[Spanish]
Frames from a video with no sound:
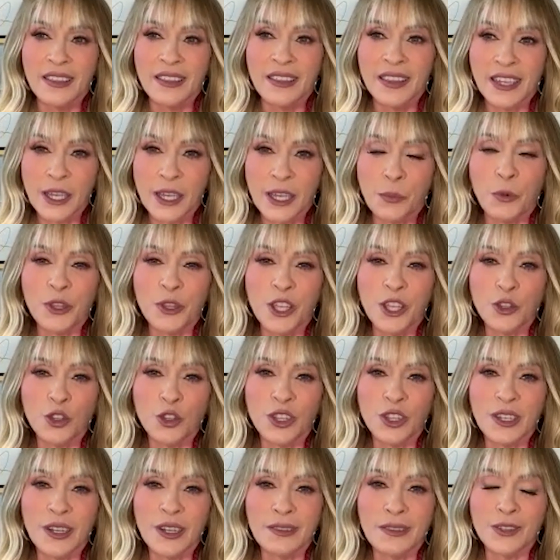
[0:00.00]
de que pueda yo
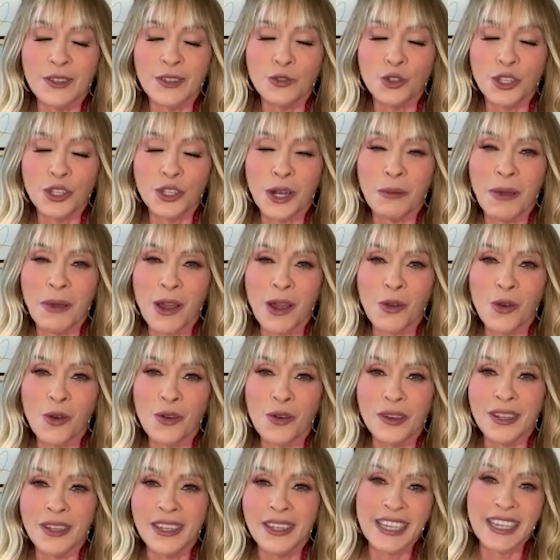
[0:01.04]
tener tanto
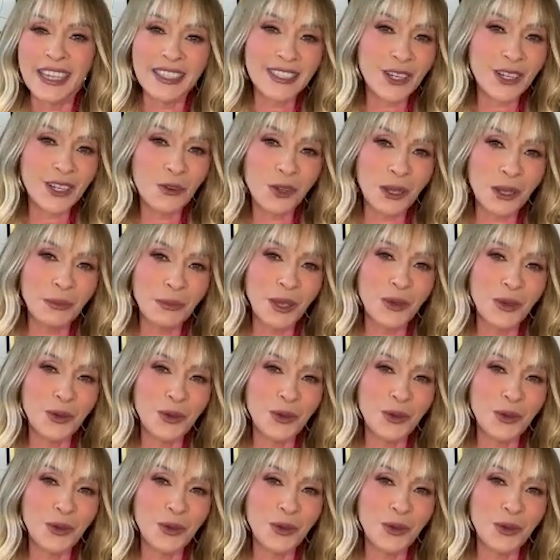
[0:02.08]
trabajo y hacer lo que me